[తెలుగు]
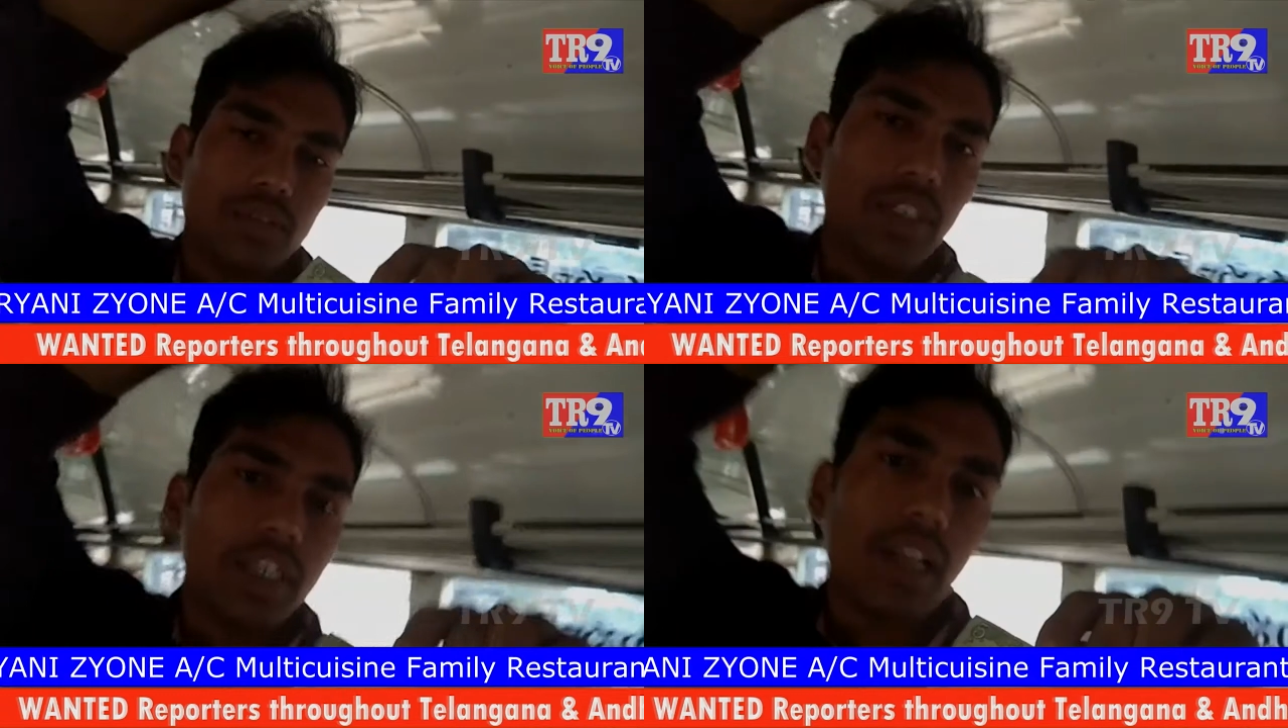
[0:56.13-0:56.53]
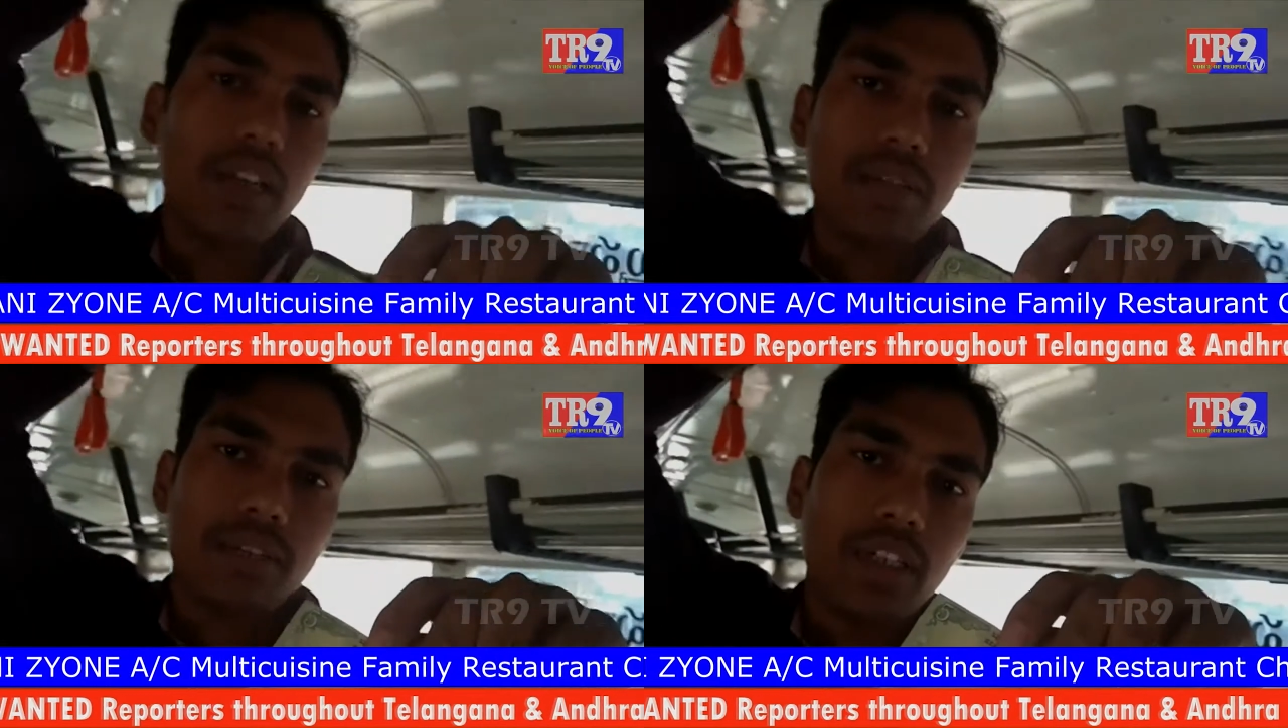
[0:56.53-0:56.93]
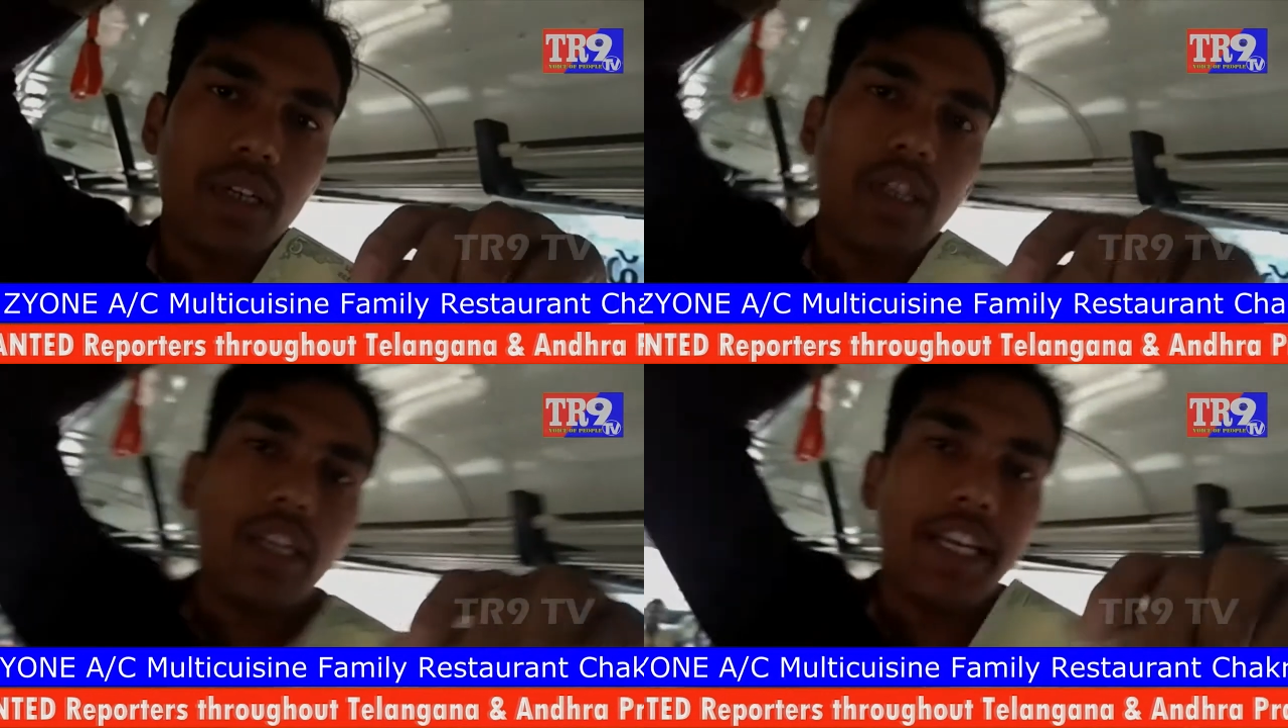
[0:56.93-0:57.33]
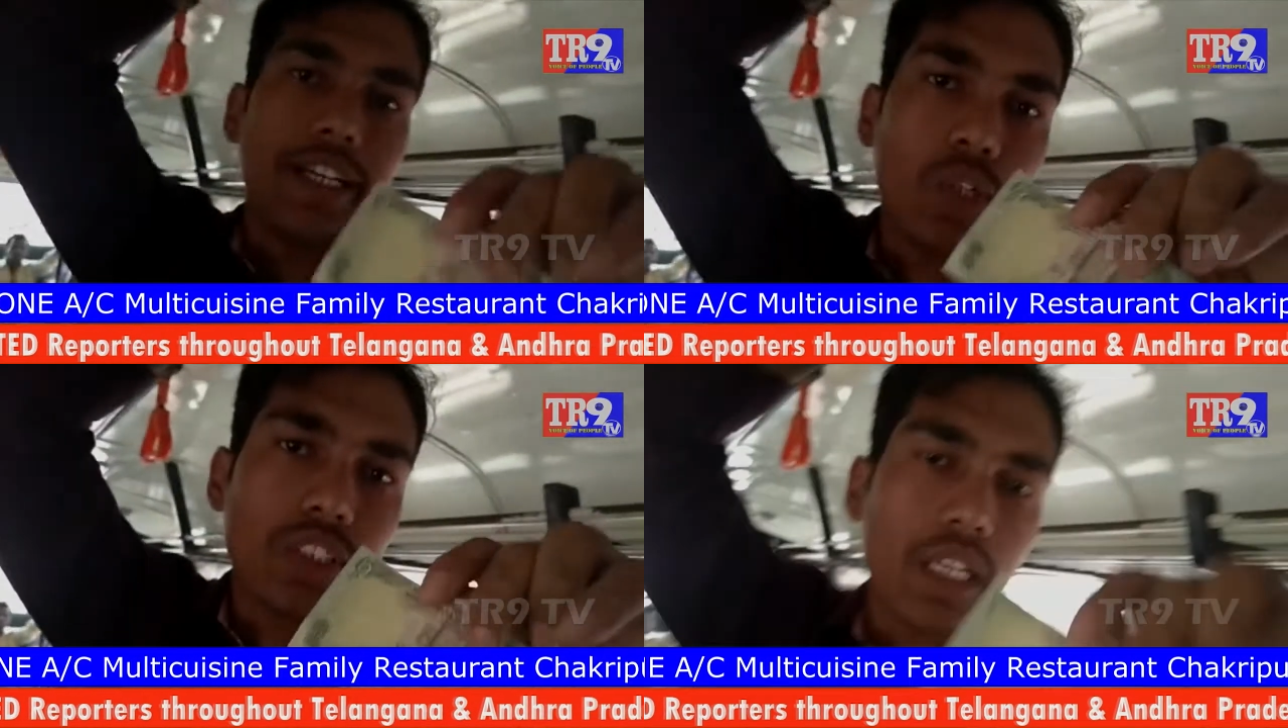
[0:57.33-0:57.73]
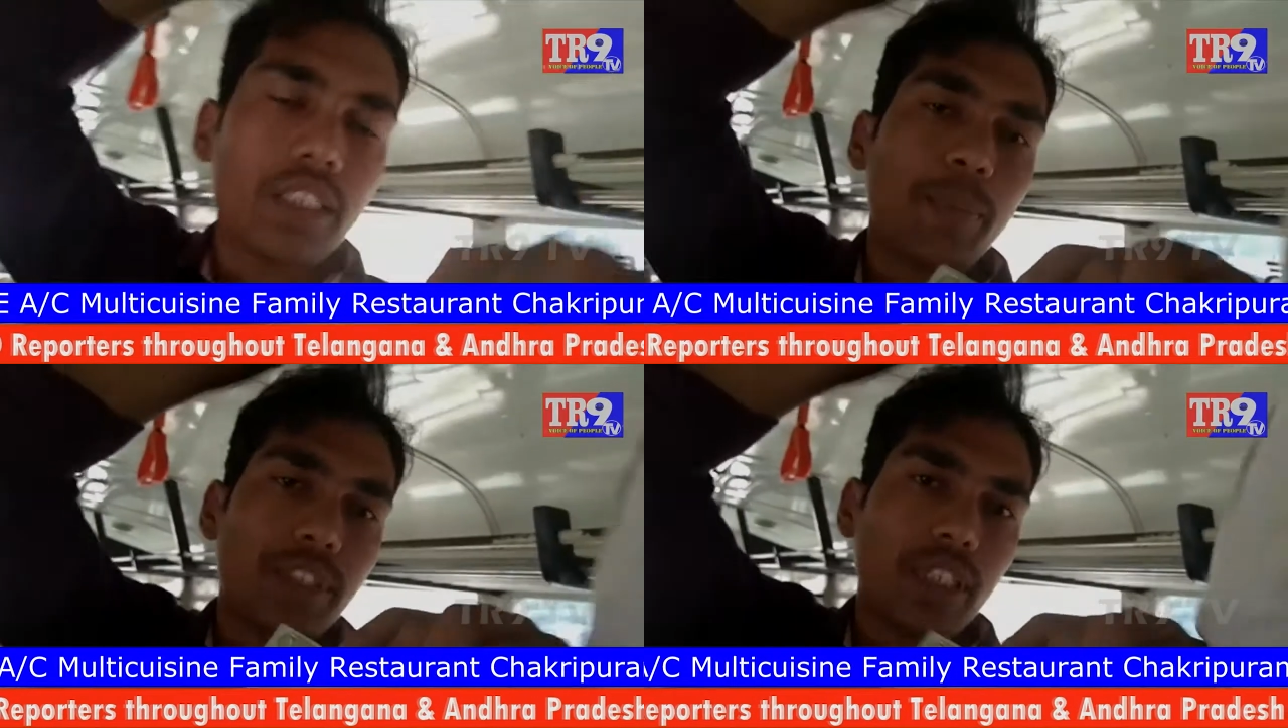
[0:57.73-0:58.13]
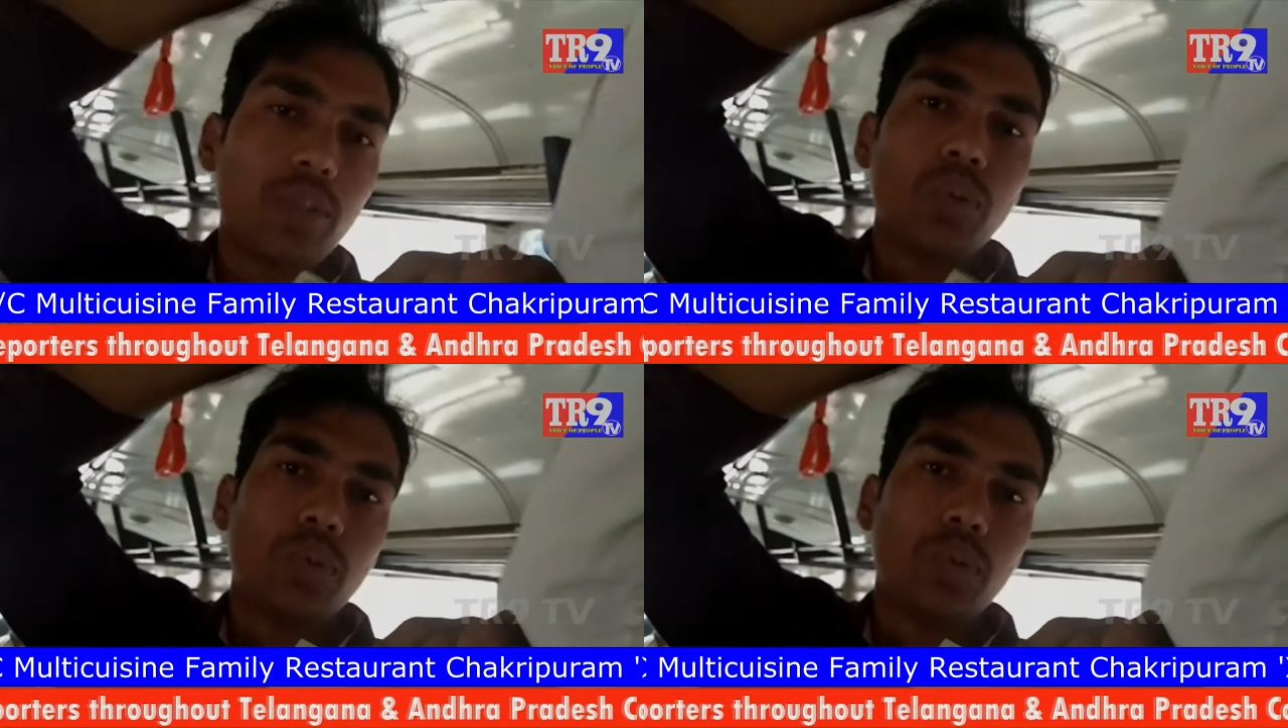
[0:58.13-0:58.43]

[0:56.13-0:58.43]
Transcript: ఇట్లా ఈనాడు చెల్లదని చెప్పేసి